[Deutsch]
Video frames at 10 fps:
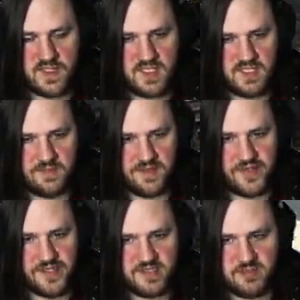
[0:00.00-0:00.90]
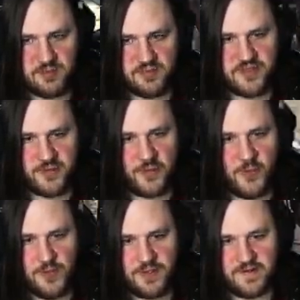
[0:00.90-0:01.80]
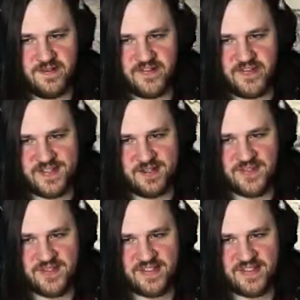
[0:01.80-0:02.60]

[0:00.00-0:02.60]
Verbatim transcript: Ja, aber ich weiß nicht mal, ob die so gut ist. Ich glaube, die ist